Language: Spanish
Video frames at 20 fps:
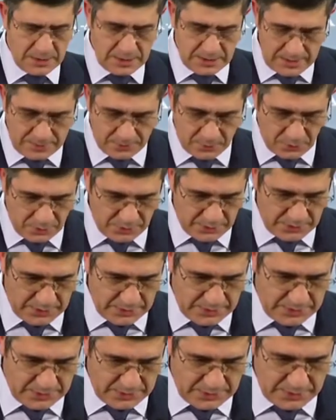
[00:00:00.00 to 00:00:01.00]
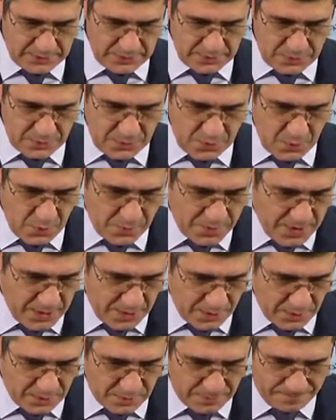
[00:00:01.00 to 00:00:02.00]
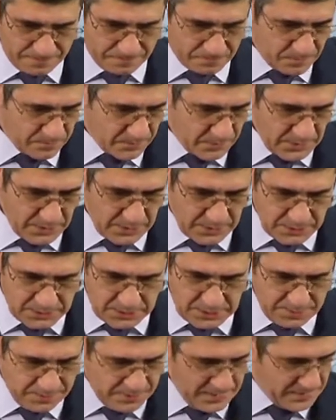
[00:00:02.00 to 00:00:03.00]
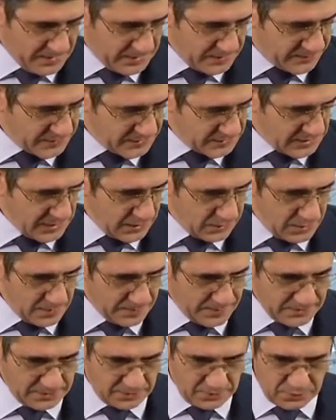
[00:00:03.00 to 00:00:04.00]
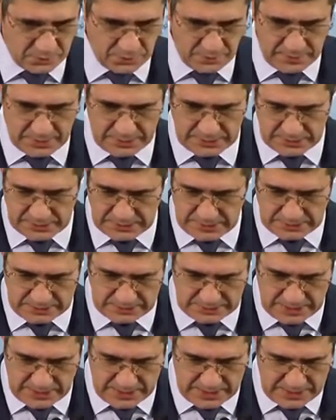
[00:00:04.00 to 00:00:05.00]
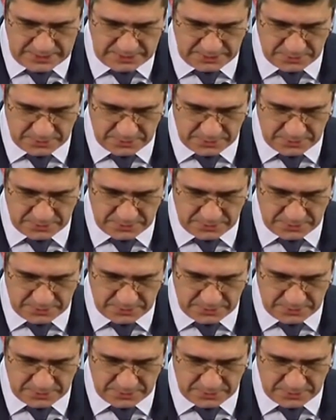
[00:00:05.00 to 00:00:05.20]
labor del Gobierno y siempre he manifestado que el Partido Socialista está